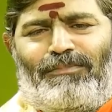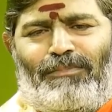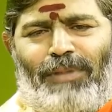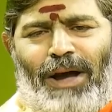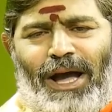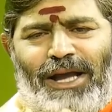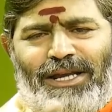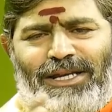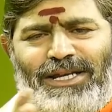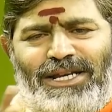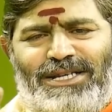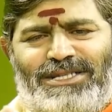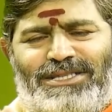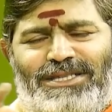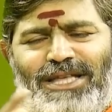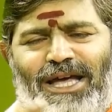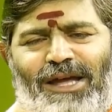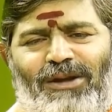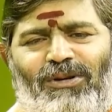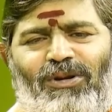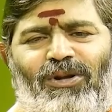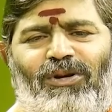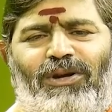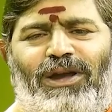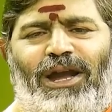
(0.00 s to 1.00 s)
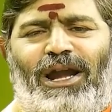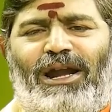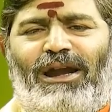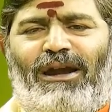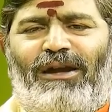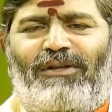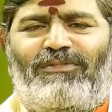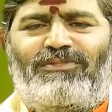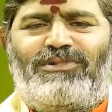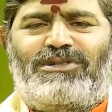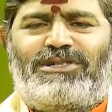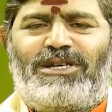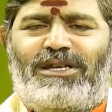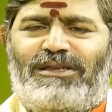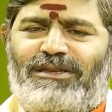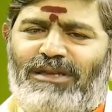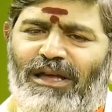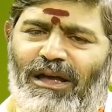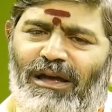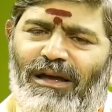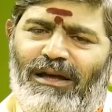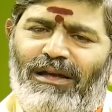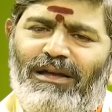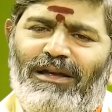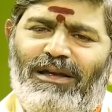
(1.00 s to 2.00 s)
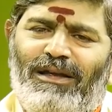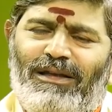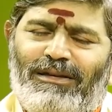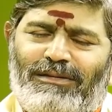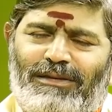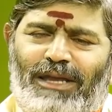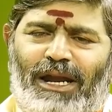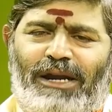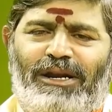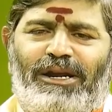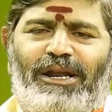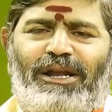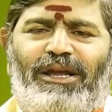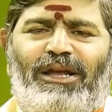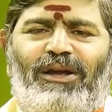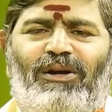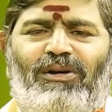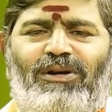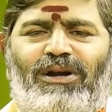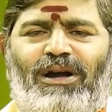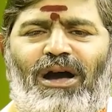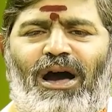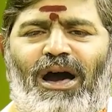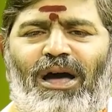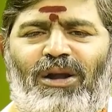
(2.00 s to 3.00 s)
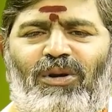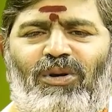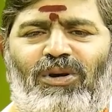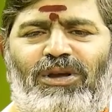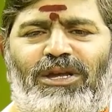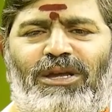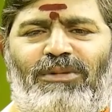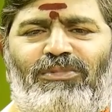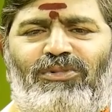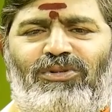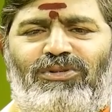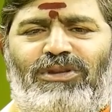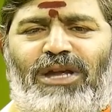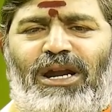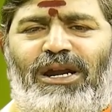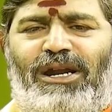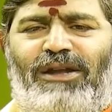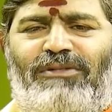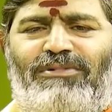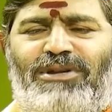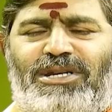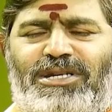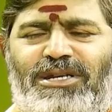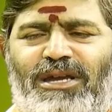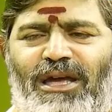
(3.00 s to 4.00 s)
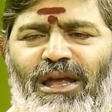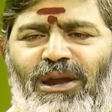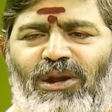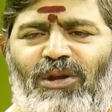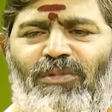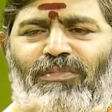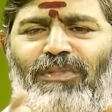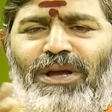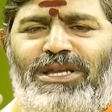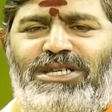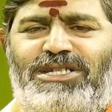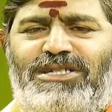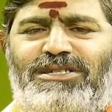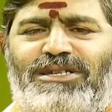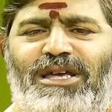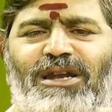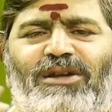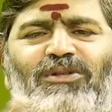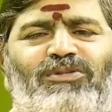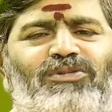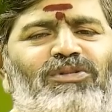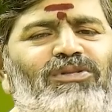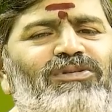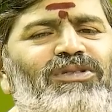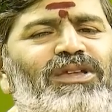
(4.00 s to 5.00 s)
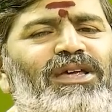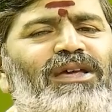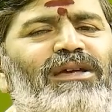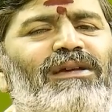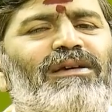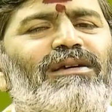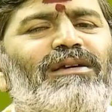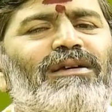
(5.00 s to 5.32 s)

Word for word: భాగ్యస్థానంలోకి వెళ్ళడం చేత తండ్రి యొక్క ఆరోగ్యము తండ్రి విషయాల్లో మంచి జరుగుతుంది